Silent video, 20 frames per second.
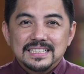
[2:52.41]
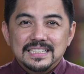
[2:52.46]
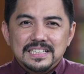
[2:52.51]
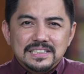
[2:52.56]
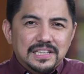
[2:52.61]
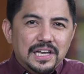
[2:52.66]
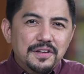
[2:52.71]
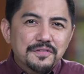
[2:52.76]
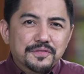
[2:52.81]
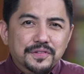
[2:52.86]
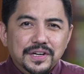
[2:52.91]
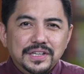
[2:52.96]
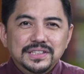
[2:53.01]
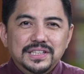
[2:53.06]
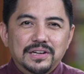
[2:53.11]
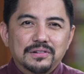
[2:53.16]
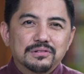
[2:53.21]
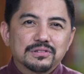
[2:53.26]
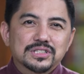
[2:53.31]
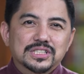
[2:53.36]
i-divert
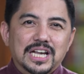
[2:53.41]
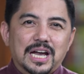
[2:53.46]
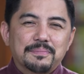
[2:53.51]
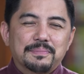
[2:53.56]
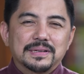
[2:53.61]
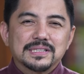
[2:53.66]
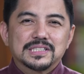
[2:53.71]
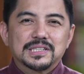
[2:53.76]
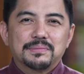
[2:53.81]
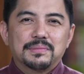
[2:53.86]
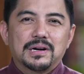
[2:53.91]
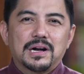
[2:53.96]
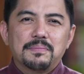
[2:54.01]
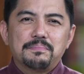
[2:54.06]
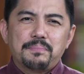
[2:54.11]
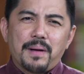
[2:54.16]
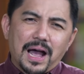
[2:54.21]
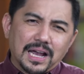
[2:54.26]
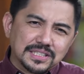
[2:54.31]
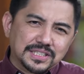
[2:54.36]
ang usapan sa mga
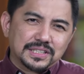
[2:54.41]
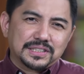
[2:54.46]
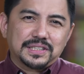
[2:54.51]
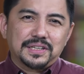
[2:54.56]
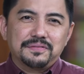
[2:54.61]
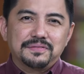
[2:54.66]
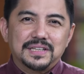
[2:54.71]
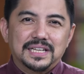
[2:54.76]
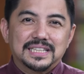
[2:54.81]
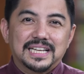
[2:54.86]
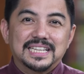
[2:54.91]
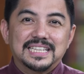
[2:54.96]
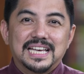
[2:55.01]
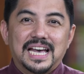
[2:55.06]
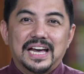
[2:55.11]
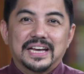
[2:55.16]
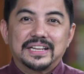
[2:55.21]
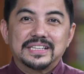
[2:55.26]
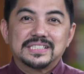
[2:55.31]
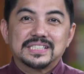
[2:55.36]
positive na
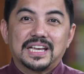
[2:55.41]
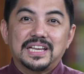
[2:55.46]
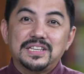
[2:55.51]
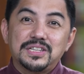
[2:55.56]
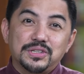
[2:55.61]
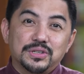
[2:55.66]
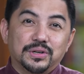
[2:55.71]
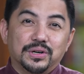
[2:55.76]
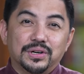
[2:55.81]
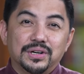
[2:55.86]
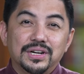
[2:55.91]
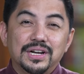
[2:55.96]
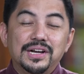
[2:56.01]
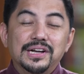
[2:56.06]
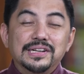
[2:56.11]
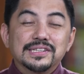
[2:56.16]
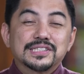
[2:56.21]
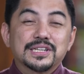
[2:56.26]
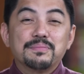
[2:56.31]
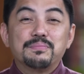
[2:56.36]
nangyari sa inyo
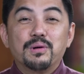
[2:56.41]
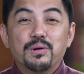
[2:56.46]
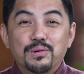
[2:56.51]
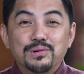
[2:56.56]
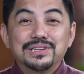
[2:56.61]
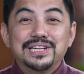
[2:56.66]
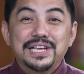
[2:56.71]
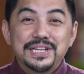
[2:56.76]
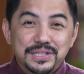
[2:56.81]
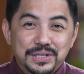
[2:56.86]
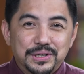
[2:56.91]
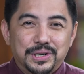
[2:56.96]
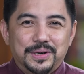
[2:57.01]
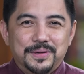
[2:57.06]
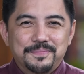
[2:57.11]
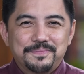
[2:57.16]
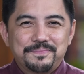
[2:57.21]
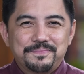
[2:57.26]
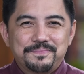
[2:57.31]
sa buong linggo.